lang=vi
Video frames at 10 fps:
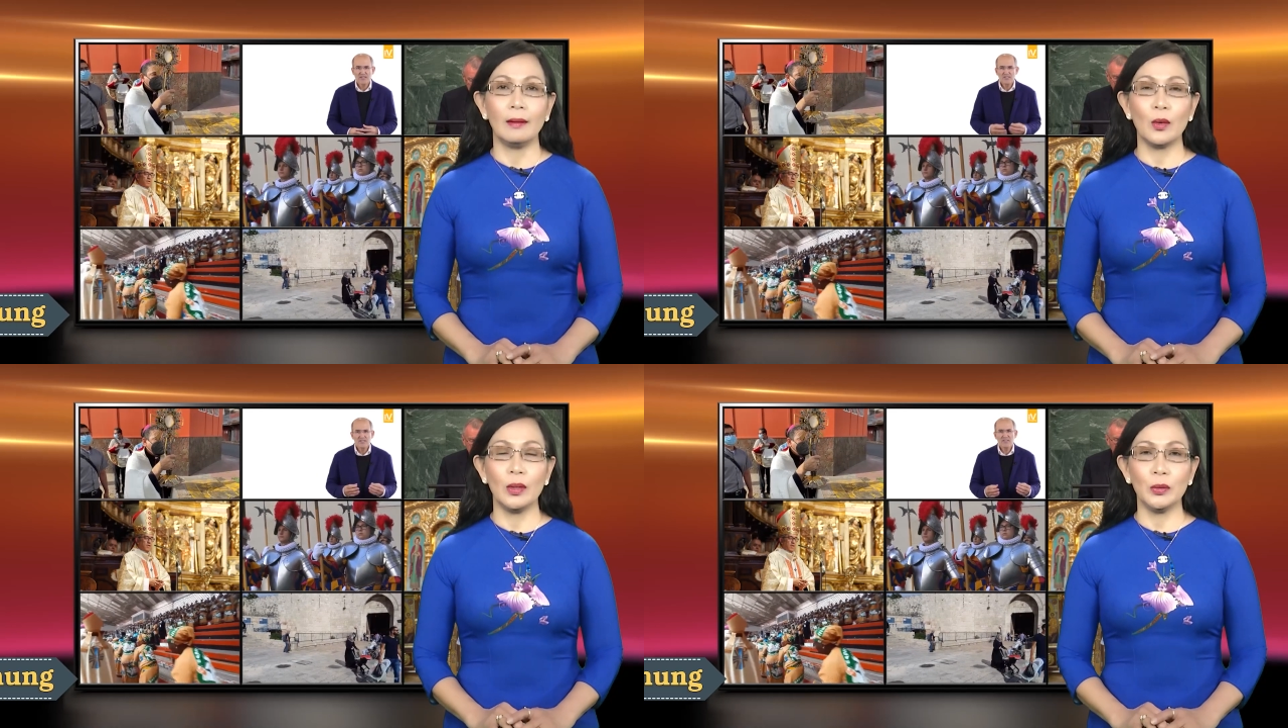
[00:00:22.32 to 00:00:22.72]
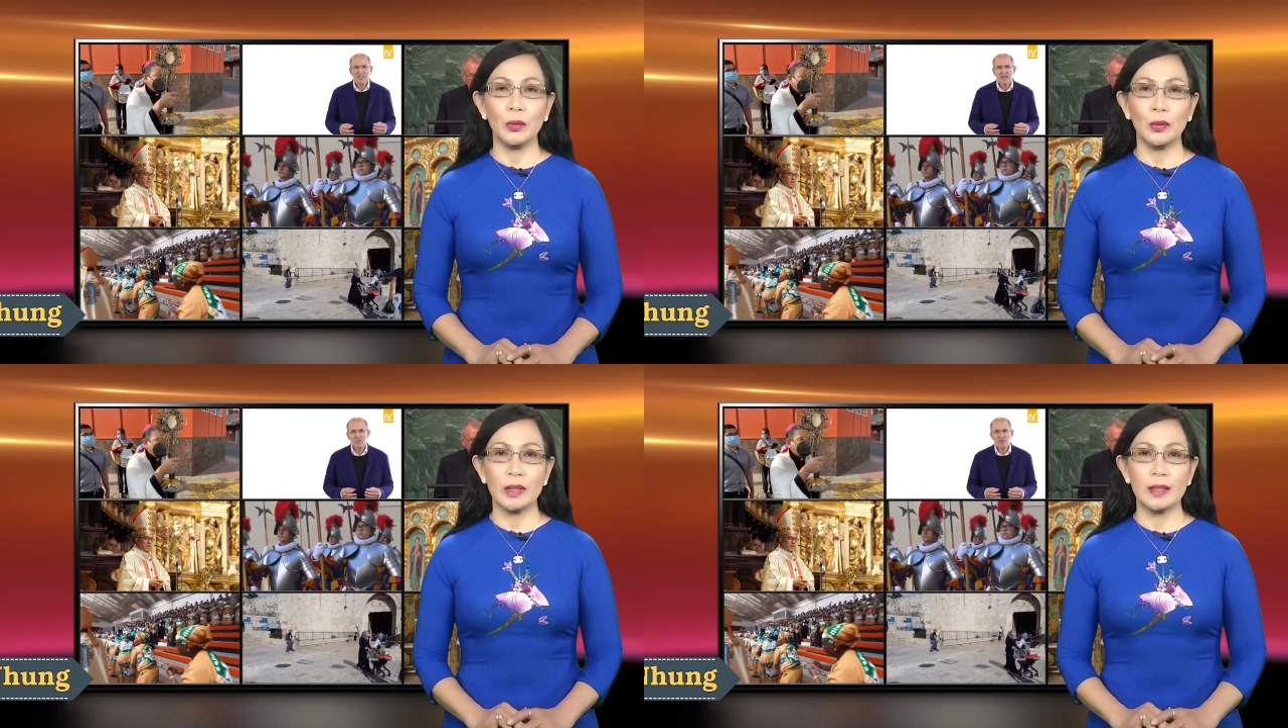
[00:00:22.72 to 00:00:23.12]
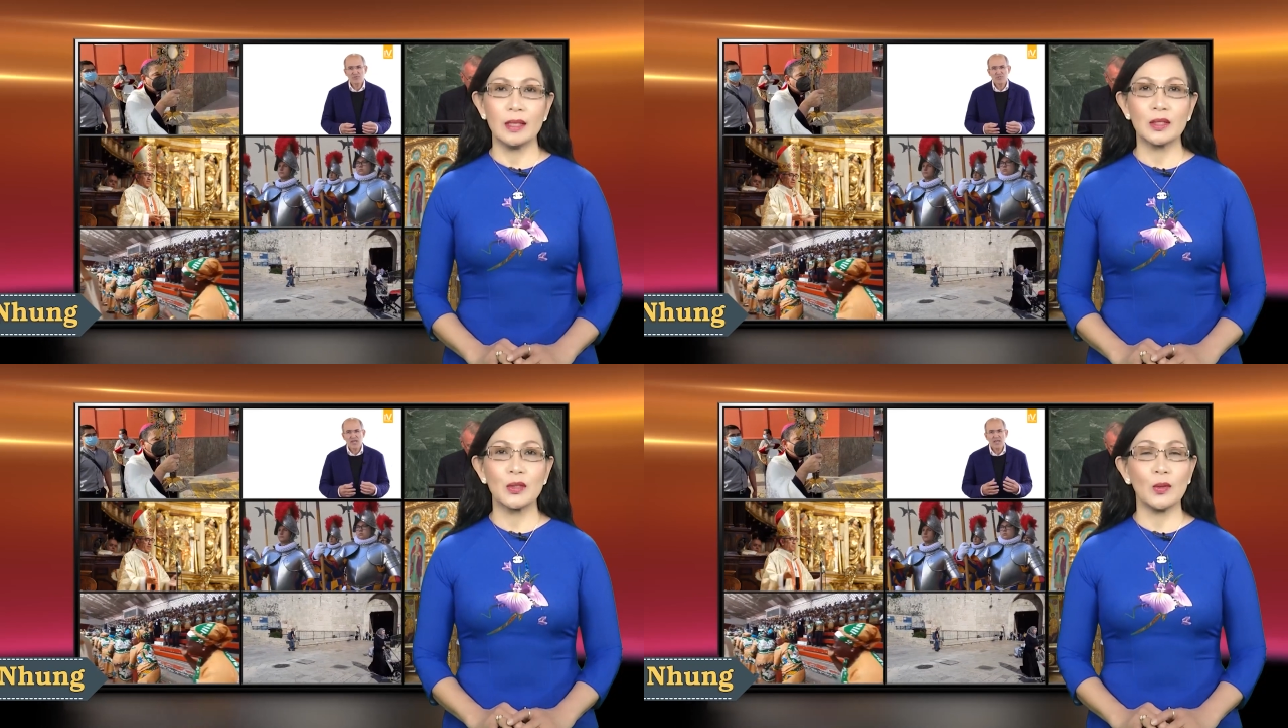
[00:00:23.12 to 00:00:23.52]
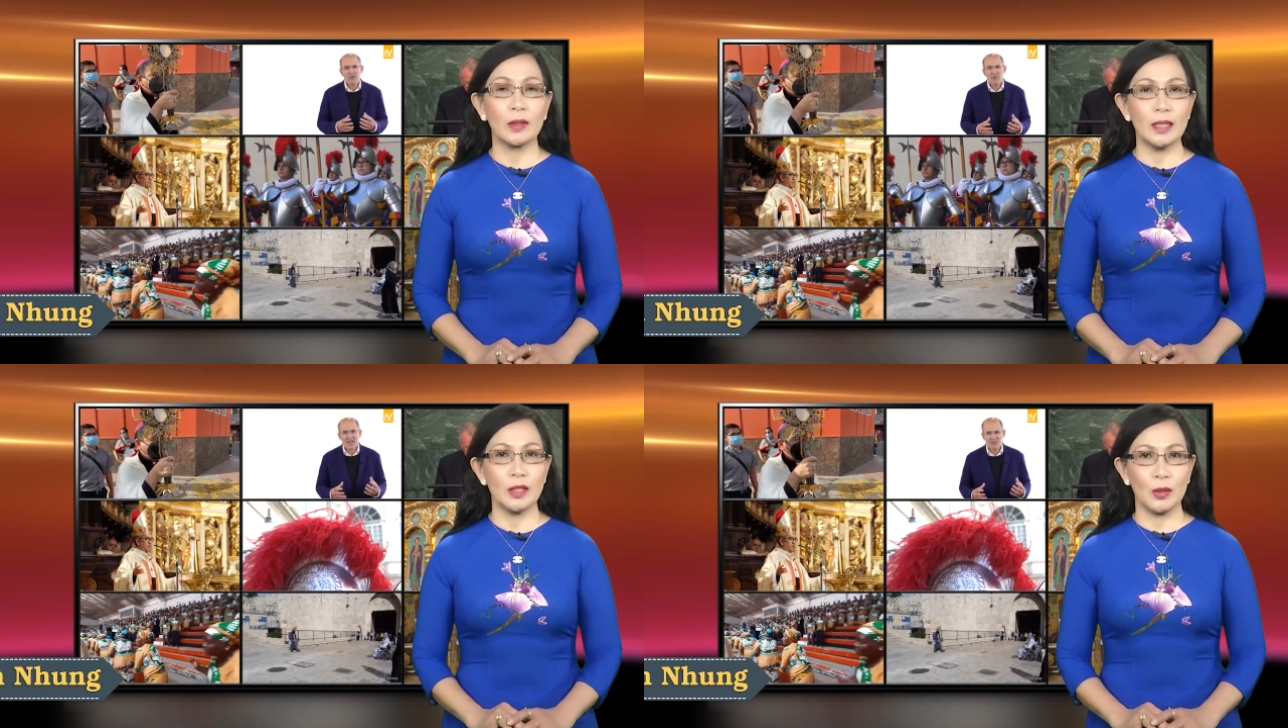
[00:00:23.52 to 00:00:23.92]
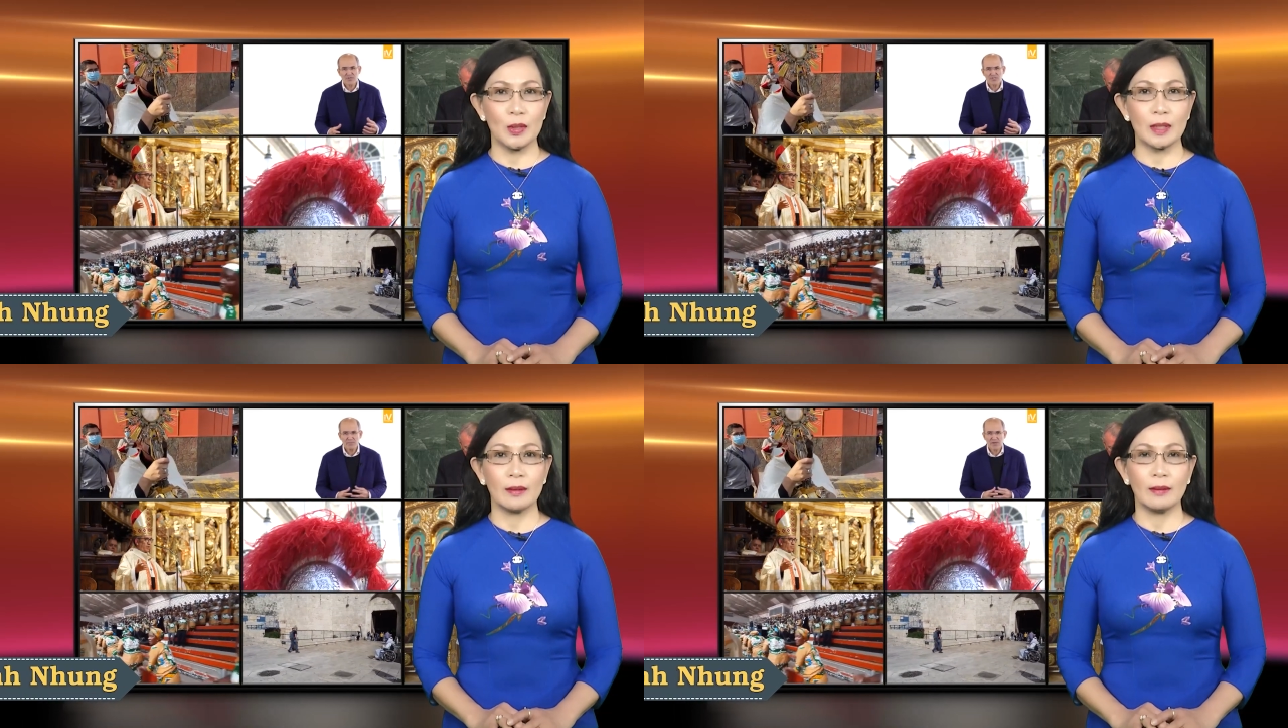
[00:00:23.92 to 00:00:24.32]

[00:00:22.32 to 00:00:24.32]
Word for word: Laudetur Jesu Christus,